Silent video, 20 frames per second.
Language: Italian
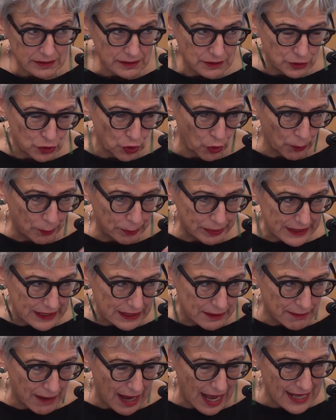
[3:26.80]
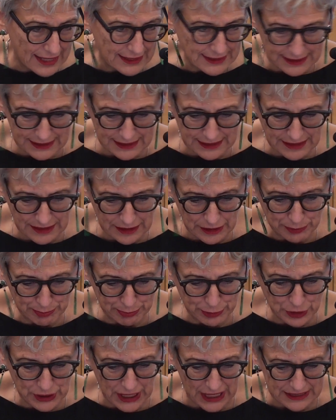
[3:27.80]
non prima essersi
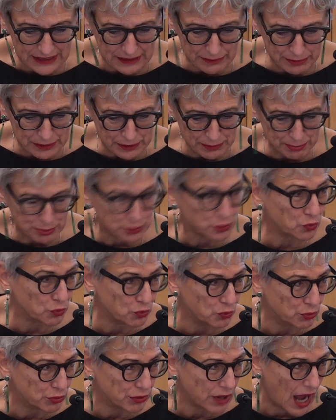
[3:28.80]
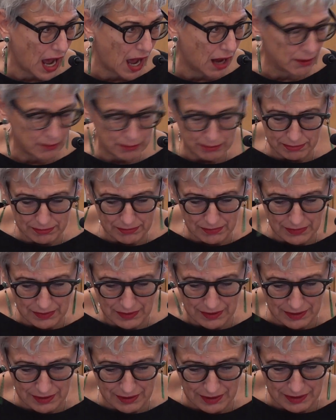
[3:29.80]
sposati per procura,
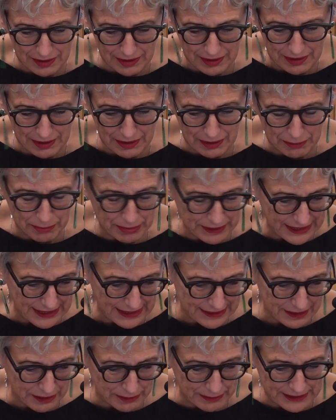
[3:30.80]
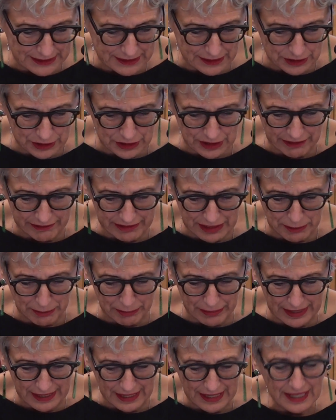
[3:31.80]
eh, perché altrimenti non
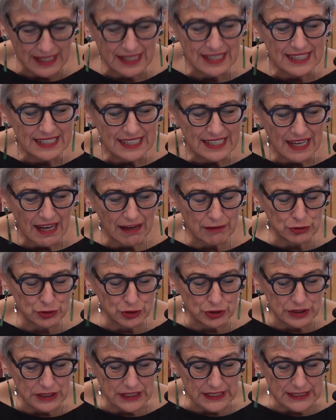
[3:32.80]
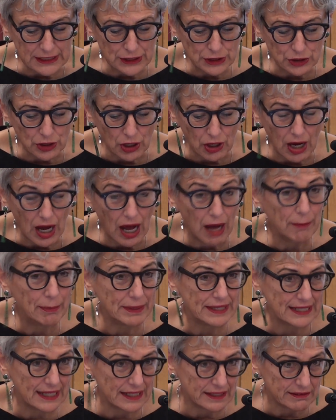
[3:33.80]
avrebbe avuto diritto.
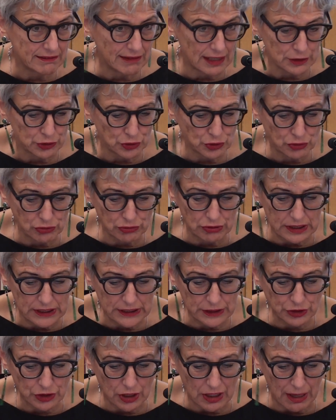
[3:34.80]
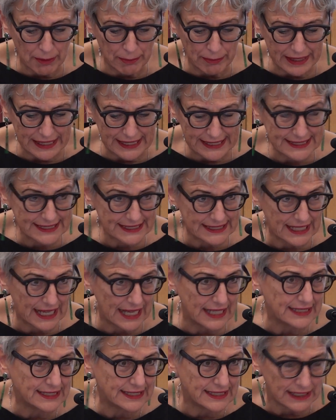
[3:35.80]
Appena arrivato sull'isola, Berti
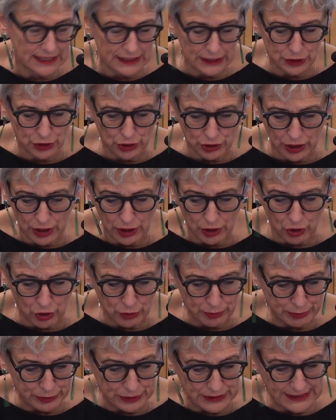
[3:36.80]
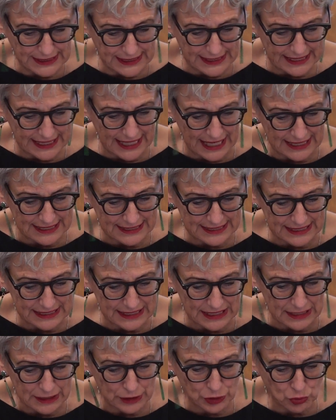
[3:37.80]
è inserito nel corpo insegnante
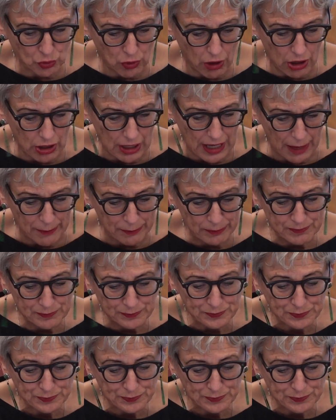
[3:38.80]
della scuola.